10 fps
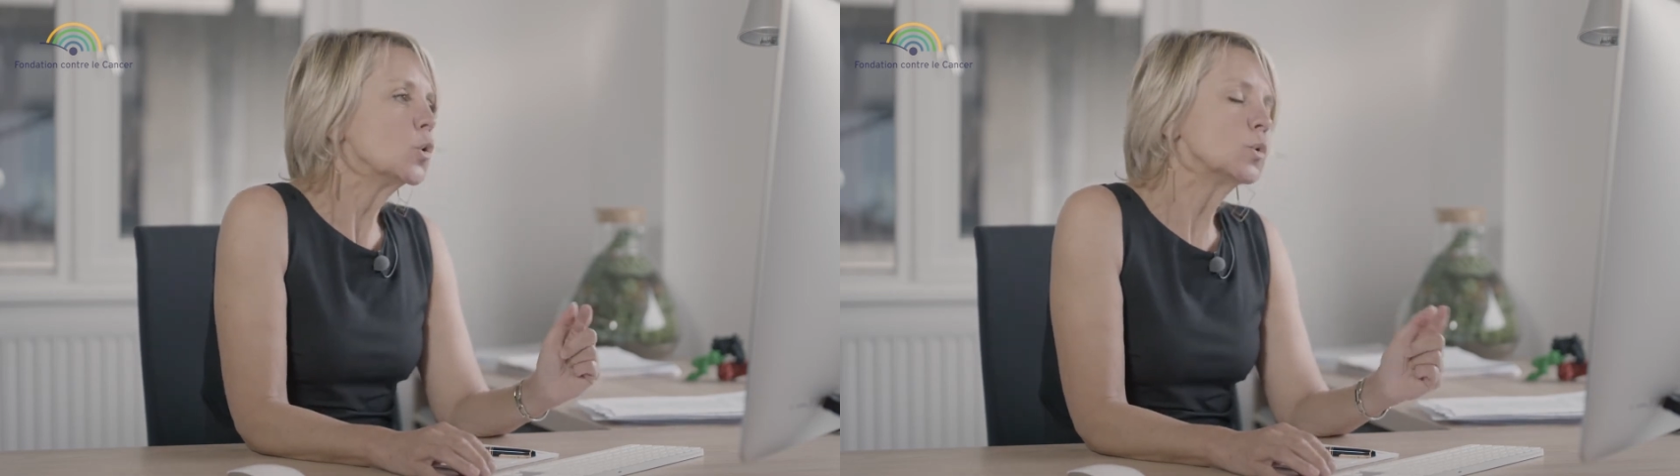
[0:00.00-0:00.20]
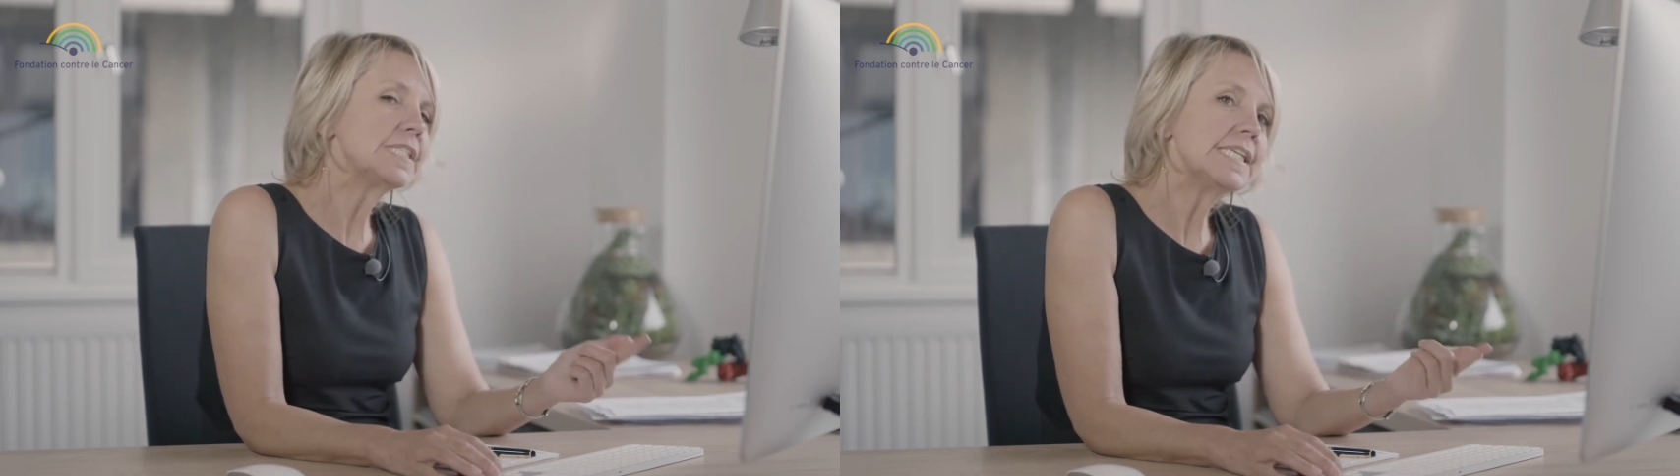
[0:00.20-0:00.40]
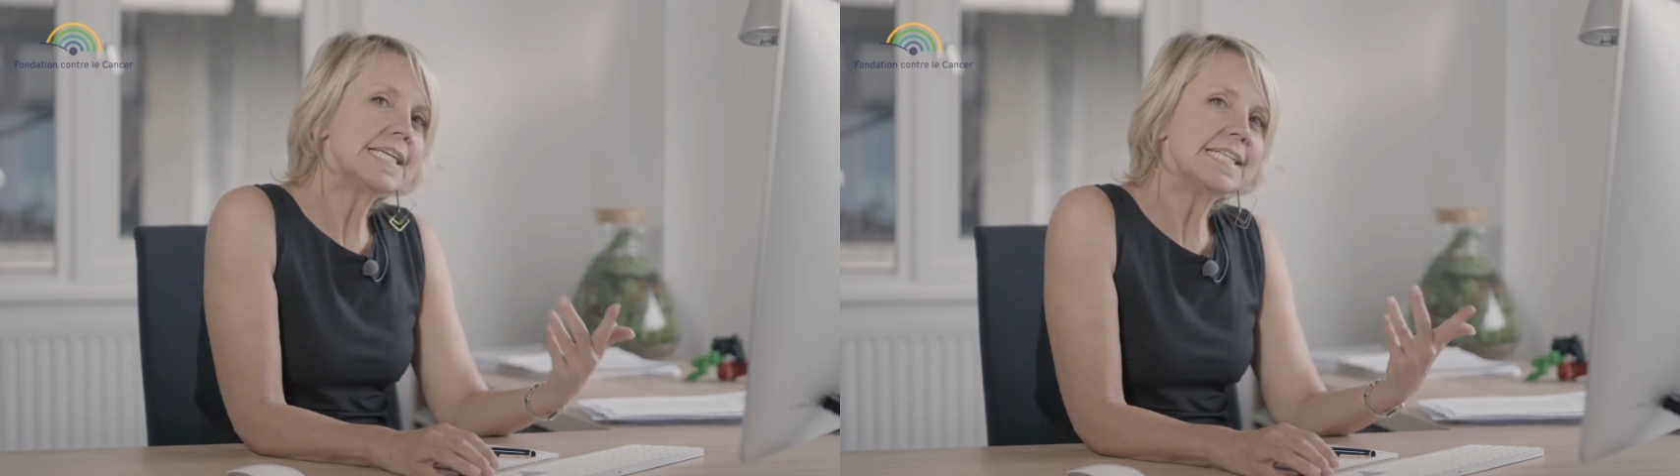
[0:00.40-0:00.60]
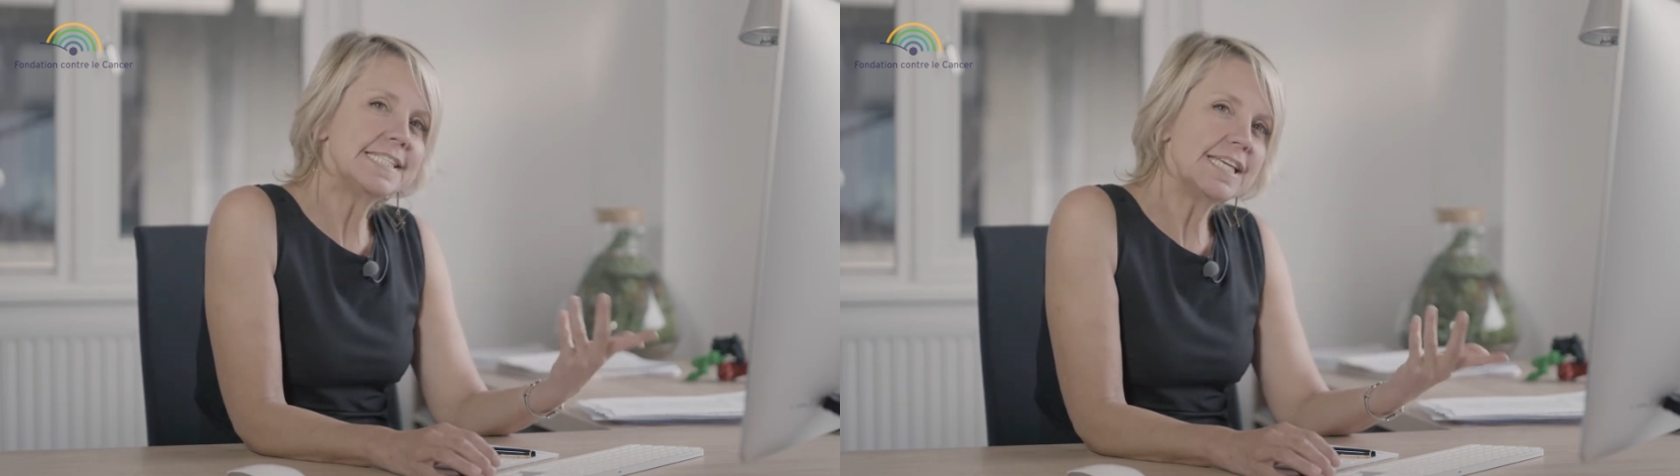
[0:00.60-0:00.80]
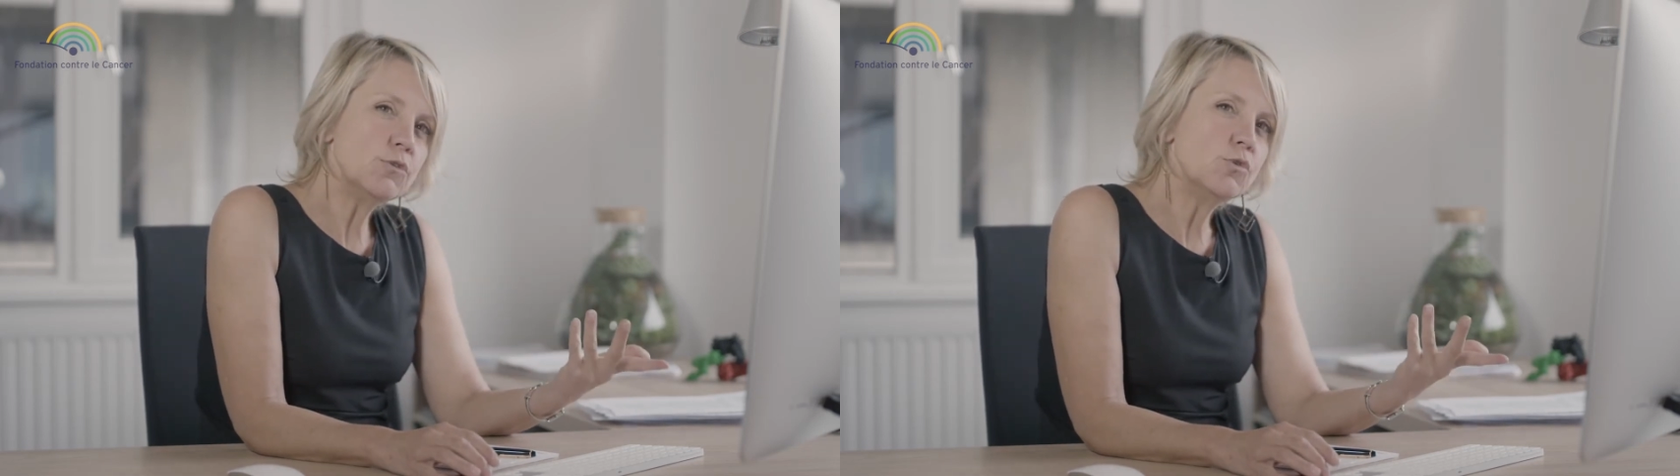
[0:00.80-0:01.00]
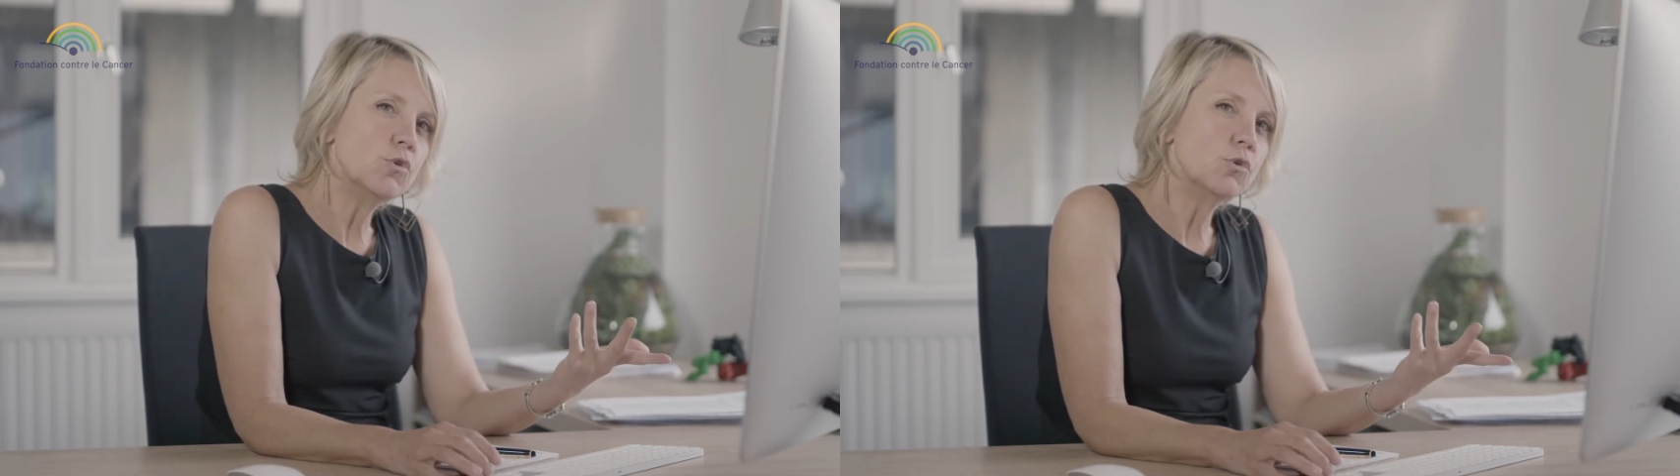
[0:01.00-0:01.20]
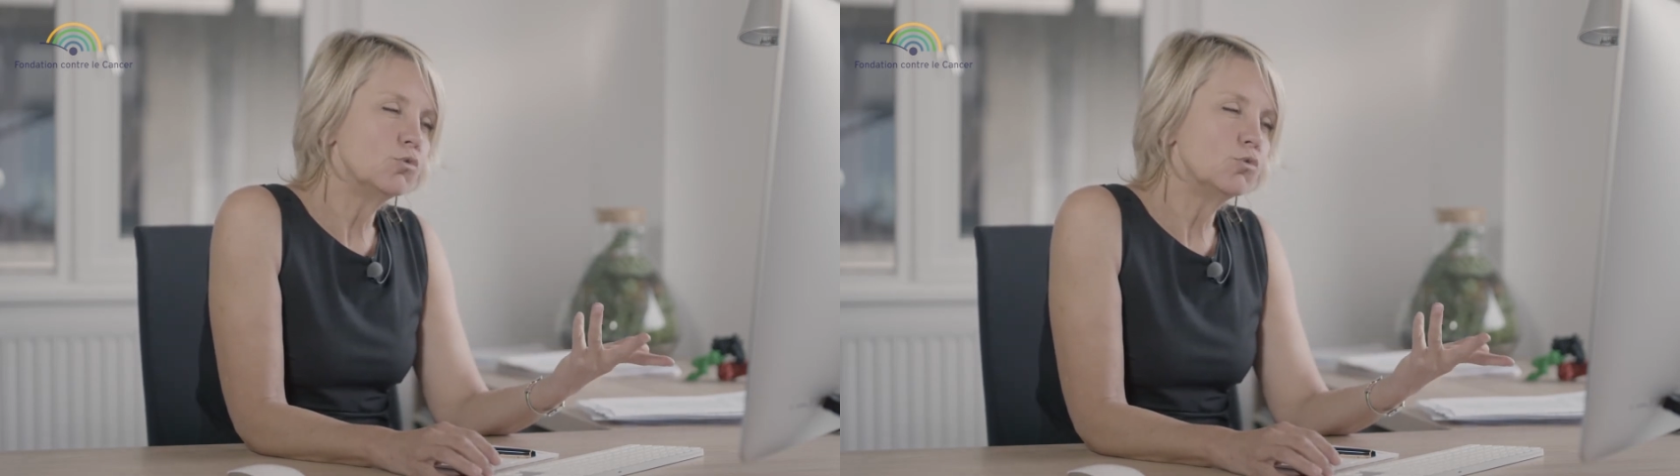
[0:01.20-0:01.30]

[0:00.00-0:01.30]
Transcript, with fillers: on sait que les cellules